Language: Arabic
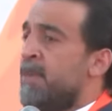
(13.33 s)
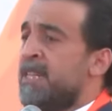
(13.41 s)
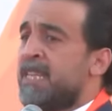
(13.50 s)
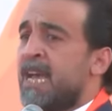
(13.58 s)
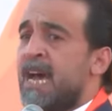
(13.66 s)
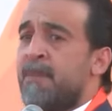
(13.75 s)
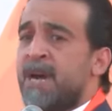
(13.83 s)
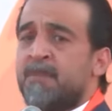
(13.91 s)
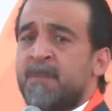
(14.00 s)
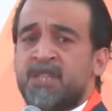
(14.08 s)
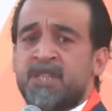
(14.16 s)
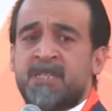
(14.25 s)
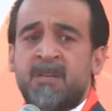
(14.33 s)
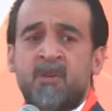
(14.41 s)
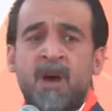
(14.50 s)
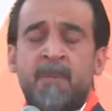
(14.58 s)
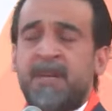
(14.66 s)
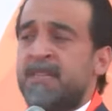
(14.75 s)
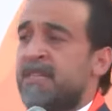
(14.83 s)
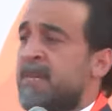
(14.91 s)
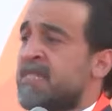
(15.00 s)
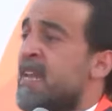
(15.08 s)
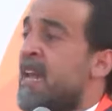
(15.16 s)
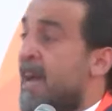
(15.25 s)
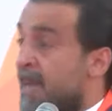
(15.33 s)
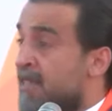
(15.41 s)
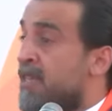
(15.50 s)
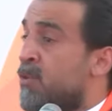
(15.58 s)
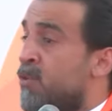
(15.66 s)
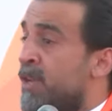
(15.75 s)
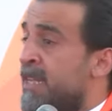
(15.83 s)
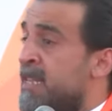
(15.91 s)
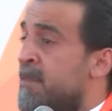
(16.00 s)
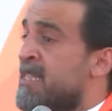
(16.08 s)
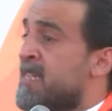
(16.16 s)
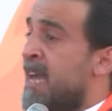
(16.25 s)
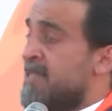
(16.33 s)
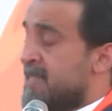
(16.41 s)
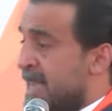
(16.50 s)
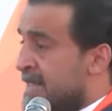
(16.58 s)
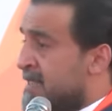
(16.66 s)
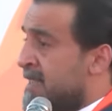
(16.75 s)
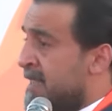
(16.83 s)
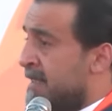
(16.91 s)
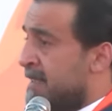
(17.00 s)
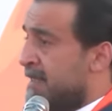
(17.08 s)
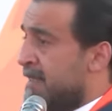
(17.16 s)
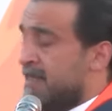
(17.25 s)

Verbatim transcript: بانتخابات مجلس النواب عندي مصلحة قد تكون عندي مصلحة سياسية